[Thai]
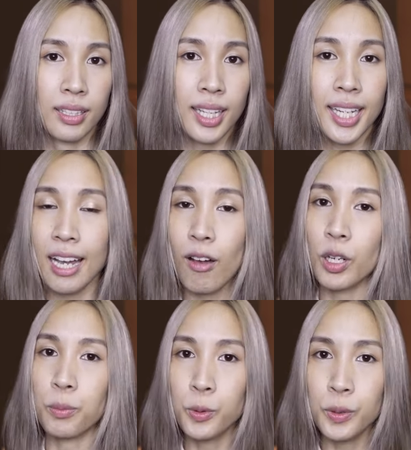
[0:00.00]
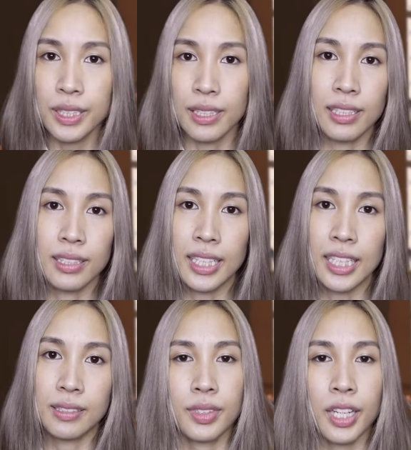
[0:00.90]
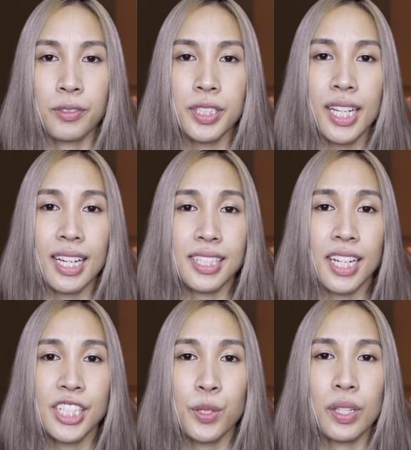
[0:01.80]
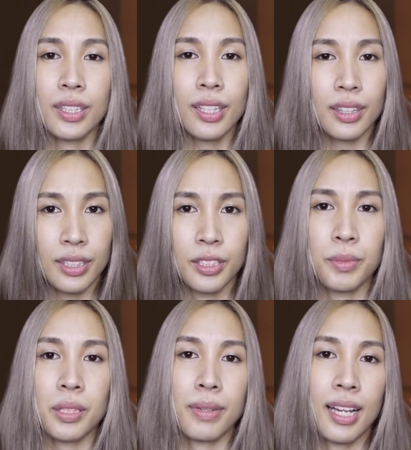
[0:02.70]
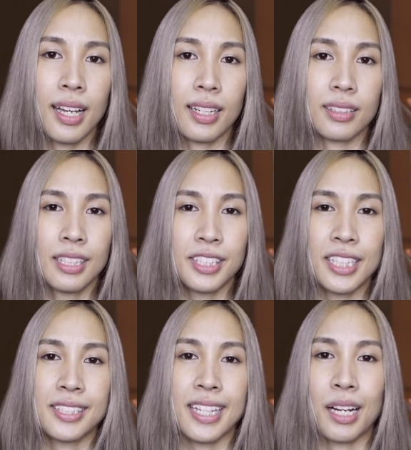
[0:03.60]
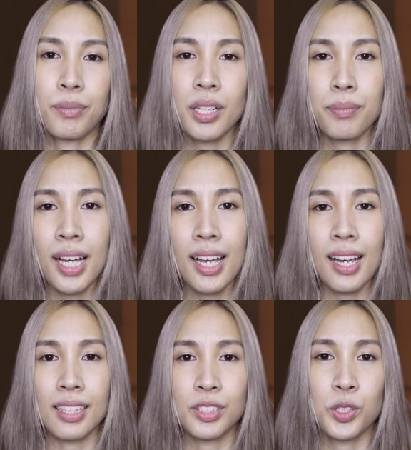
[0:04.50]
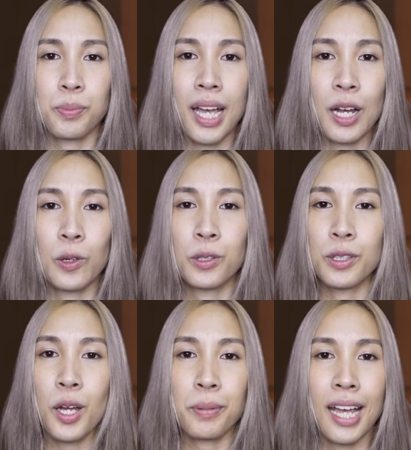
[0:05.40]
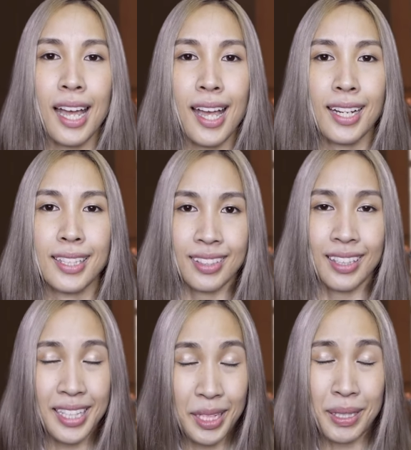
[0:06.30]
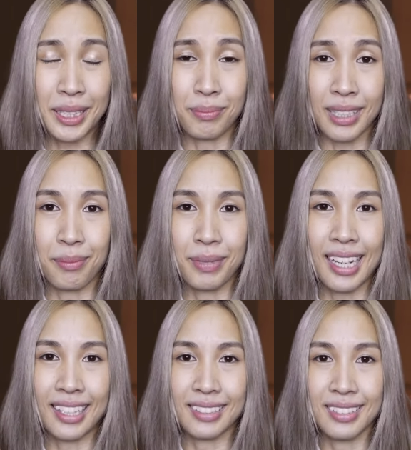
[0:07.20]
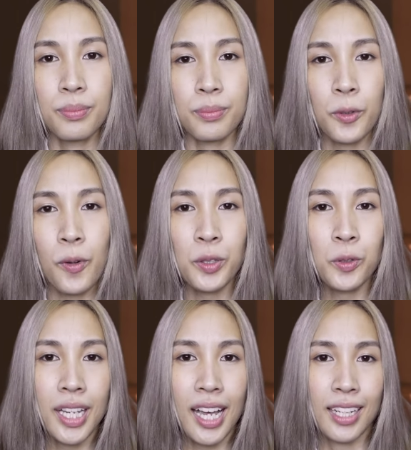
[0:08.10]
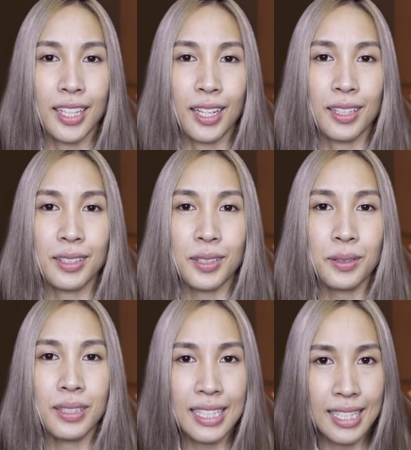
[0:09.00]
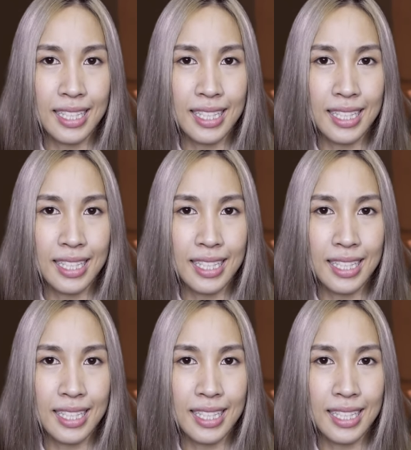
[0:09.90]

ให้เข้ากับผู้อื่นเลยเขาจึงอาจใช้ชีวิตที่ตึงมากๆจริงจังมากๆจนพาคนรอบข้างเครียดไปตามๆกันเพราะว่าทุกอย่างเนี่ยต้องดี